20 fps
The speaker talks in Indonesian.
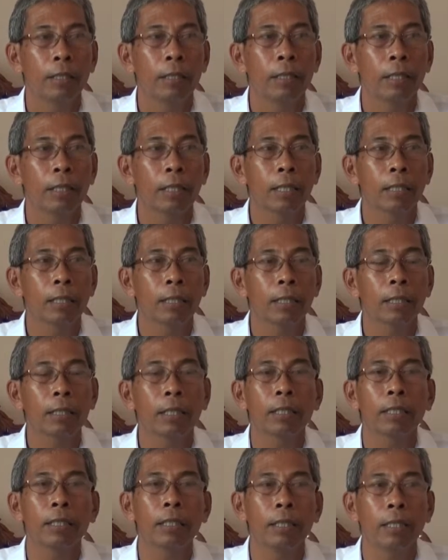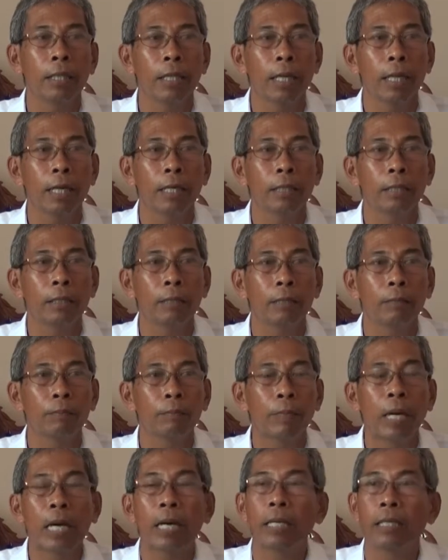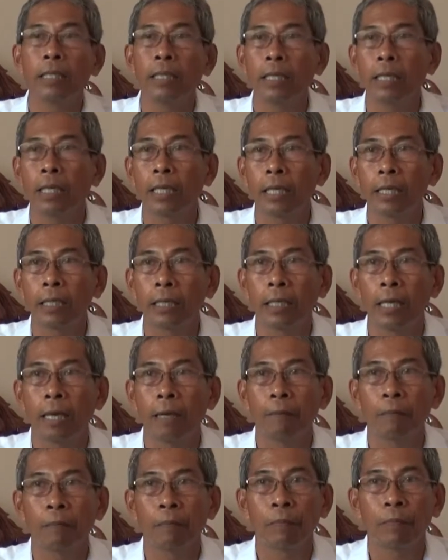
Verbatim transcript: dengan ketersediaan pangan di daerah kita.